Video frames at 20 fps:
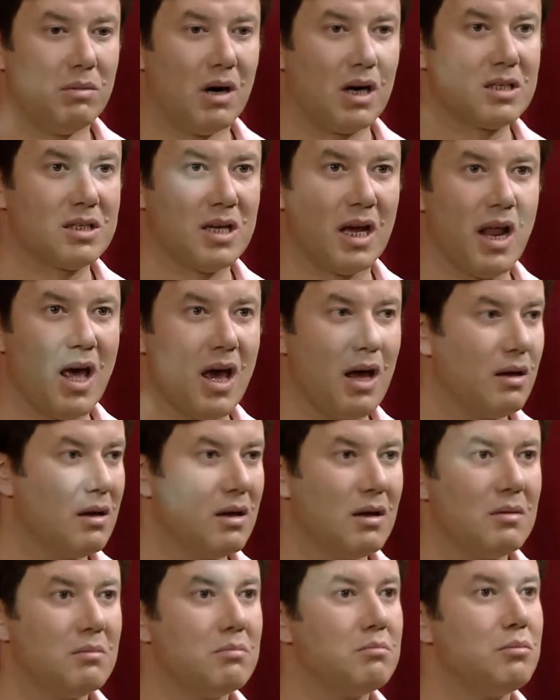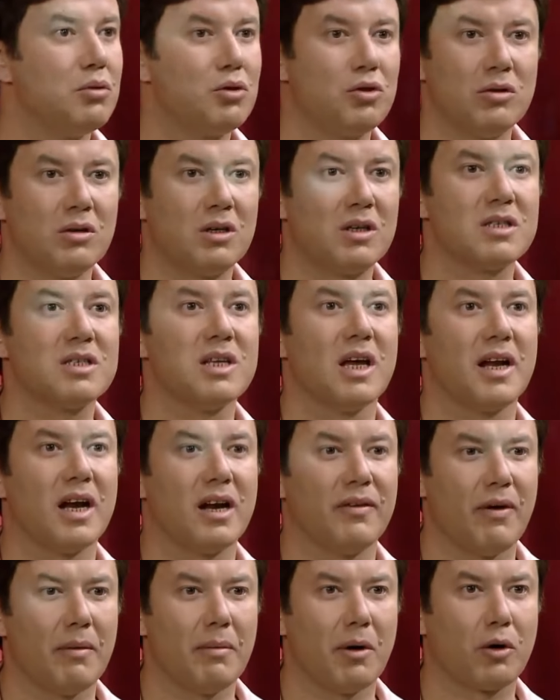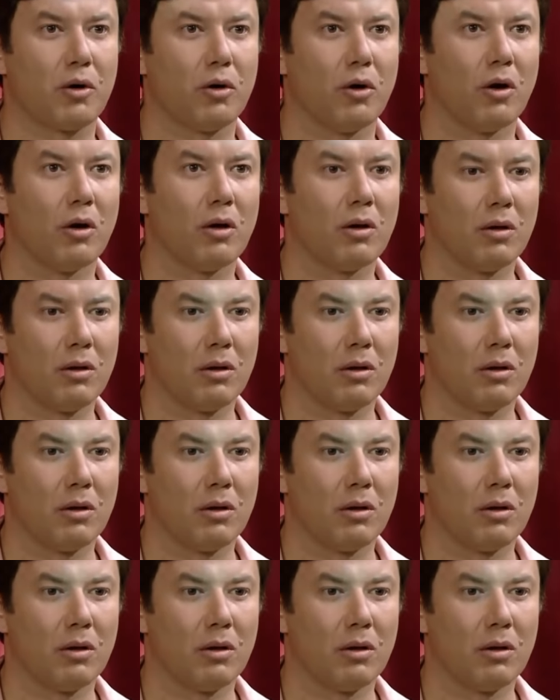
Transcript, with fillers: Baksana, bütün kızlar Elif'e bakıyor.